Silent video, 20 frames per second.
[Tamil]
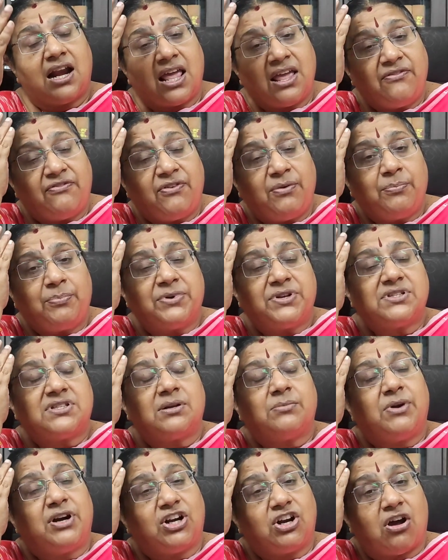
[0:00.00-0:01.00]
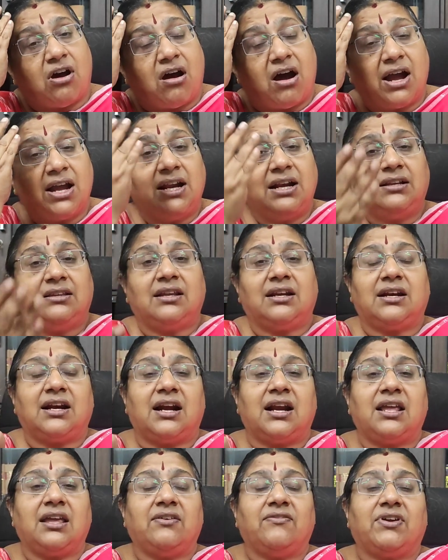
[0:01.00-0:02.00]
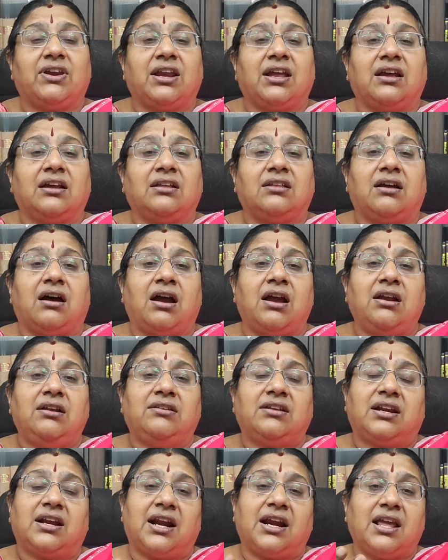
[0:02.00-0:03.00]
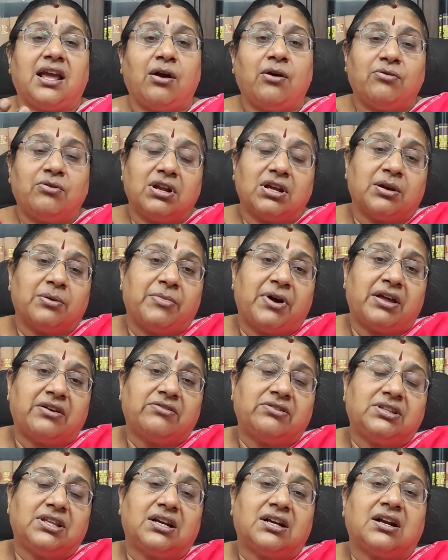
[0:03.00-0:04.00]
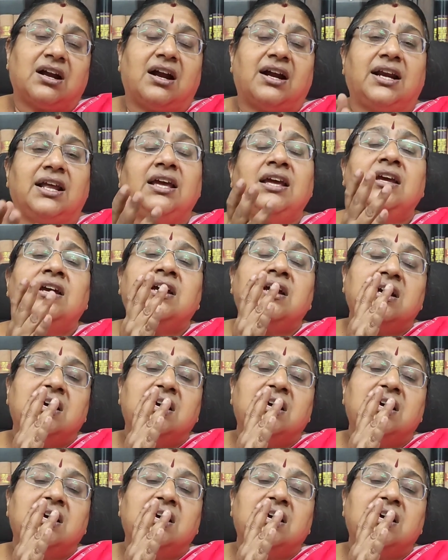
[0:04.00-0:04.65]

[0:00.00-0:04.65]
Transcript: லைஃப் இம்ப்ரிசன்மெண்ட் ஆயுள் தண்டனை வரை ஆயுள் தண்டனையாக அவங்களுக்கு மாறுவதற்கான